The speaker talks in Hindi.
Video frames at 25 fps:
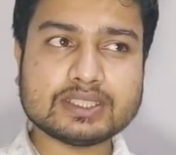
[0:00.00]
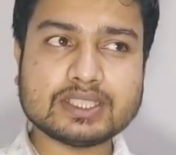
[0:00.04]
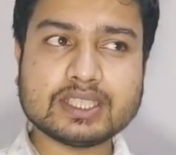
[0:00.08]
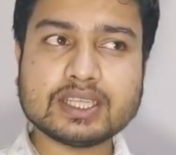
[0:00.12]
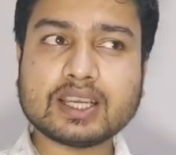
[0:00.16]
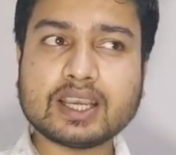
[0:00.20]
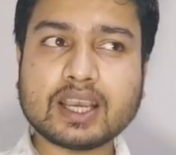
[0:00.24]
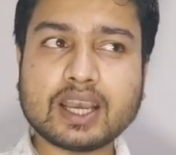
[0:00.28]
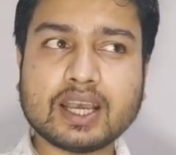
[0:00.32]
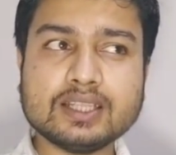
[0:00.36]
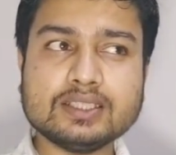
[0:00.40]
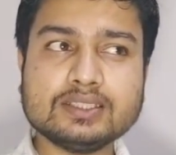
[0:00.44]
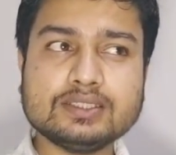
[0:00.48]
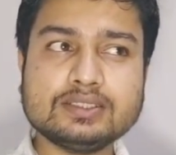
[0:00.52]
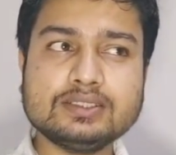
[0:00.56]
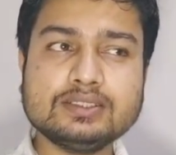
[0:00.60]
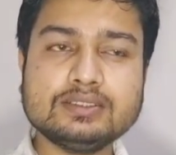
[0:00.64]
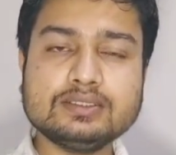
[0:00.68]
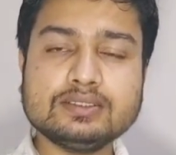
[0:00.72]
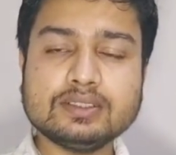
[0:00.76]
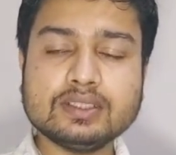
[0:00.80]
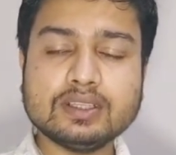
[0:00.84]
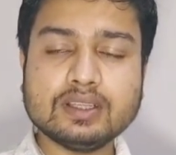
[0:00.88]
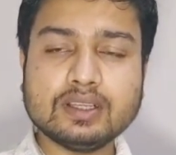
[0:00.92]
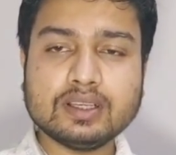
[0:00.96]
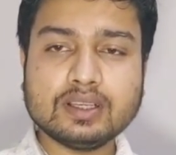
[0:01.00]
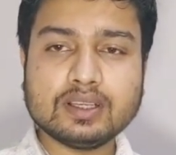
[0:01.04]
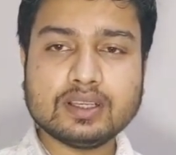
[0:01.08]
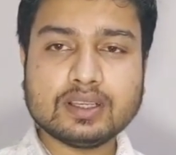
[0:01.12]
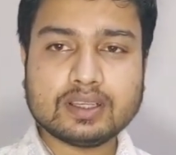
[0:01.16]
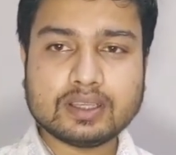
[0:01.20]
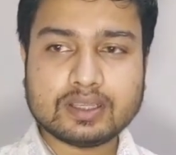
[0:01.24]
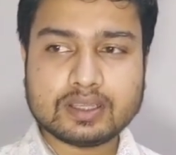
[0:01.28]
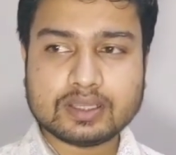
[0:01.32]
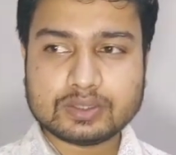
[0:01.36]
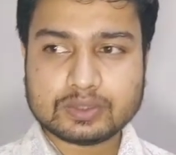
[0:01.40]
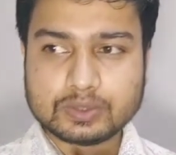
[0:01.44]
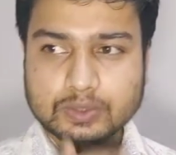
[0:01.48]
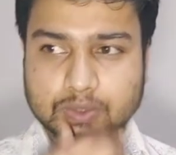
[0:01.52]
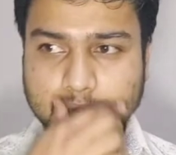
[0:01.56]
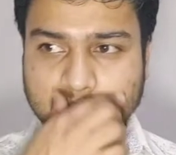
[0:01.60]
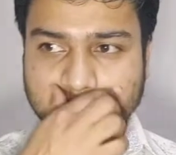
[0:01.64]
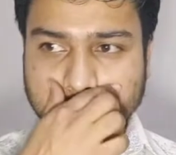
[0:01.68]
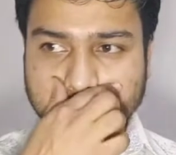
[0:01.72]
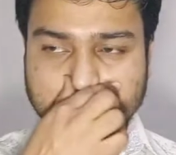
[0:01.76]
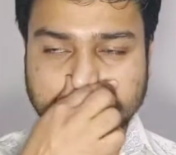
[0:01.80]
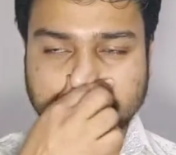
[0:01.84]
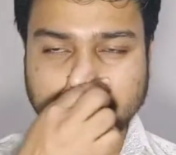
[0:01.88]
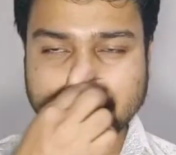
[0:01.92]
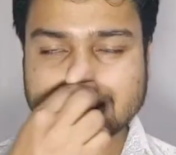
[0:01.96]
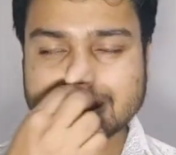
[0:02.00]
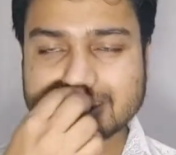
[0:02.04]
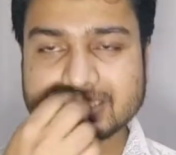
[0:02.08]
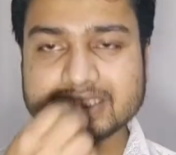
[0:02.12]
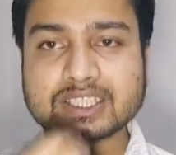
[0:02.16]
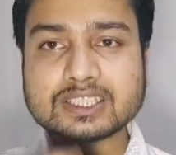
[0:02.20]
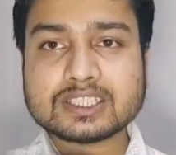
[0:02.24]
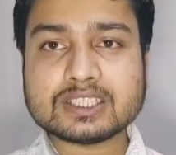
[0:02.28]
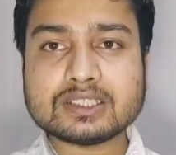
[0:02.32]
आपके पास जो भी डॉक्यूमेंट है